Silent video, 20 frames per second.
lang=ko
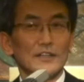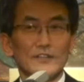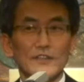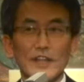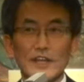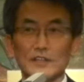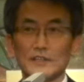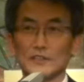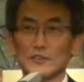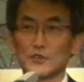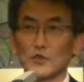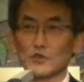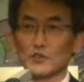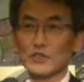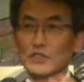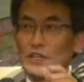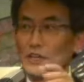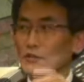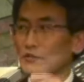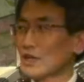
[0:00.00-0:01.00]
내어
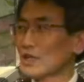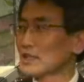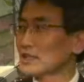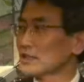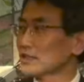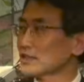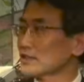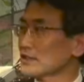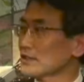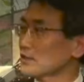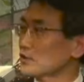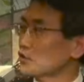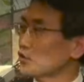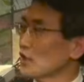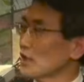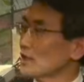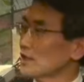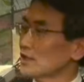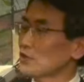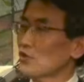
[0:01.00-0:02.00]
쫓으라고 하는 것은
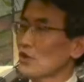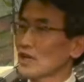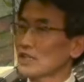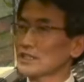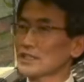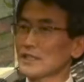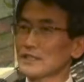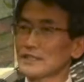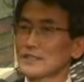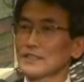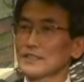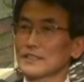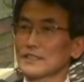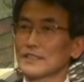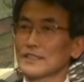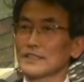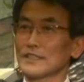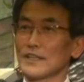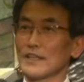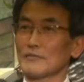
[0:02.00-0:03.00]
죄의 확산력이
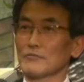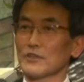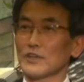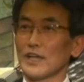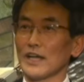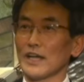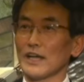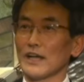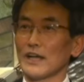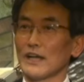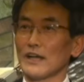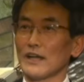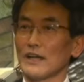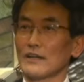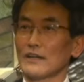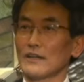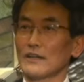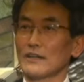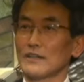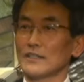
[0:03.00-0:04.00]
크기 때문에
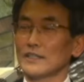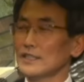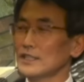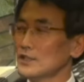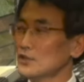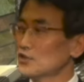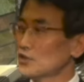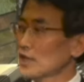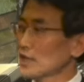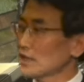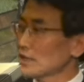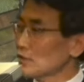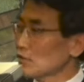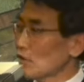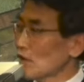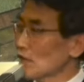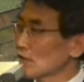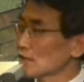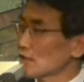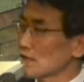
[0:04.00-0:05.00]
이 죄의
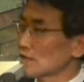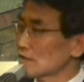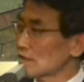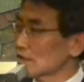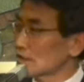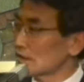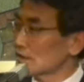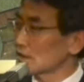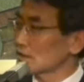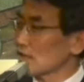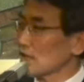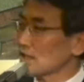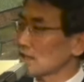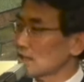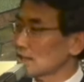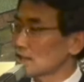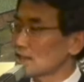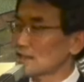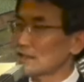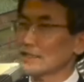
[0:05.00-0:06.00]
확산력을
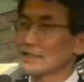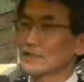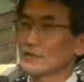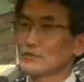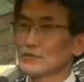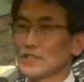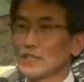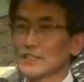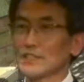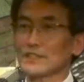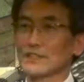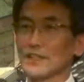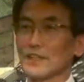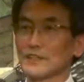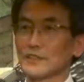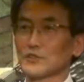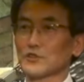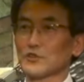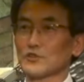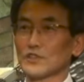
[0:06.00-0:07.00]
차단시키기 위해서
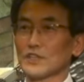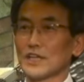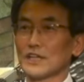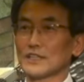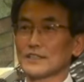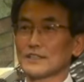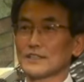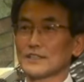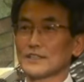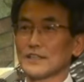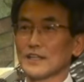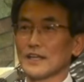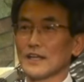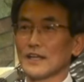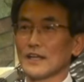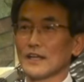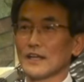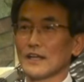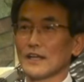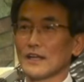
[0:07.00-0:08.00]
내어 쫓으라는
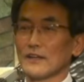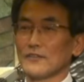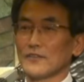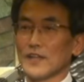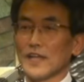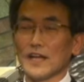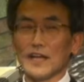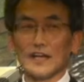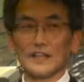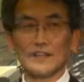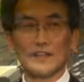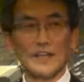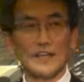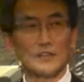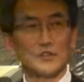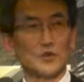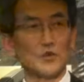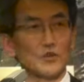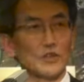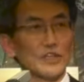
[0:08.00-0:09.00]
것인데 내가
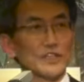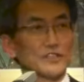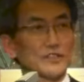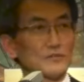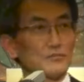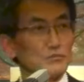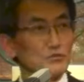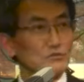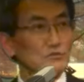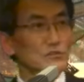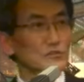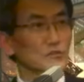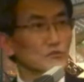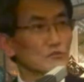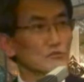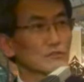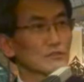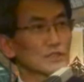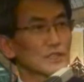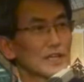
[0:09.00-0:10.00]
내 속에서 묵은
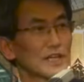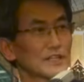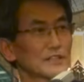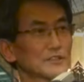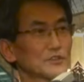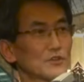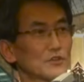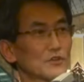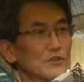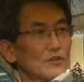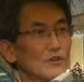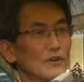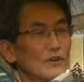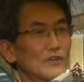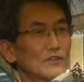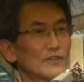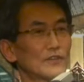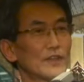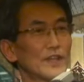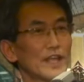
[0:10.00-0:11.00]
누룩을 내어
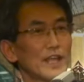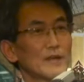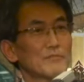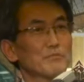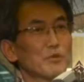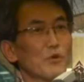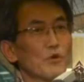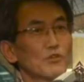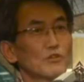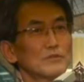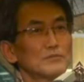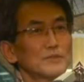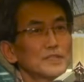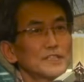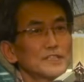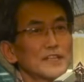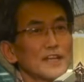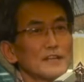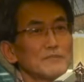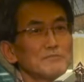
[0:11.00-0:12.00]
쫓고 내
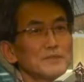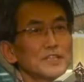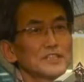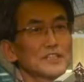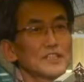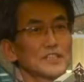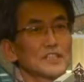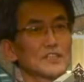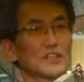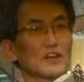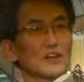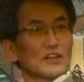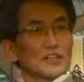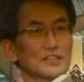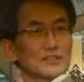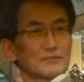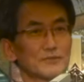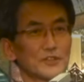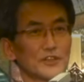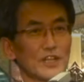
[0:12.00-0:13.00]
복음의 생명력이 더
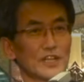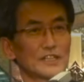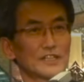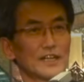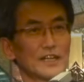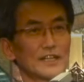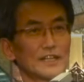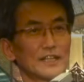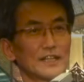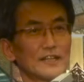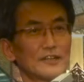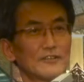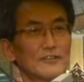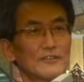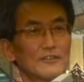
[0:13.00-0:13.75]
커지면 되는 거 아니에요.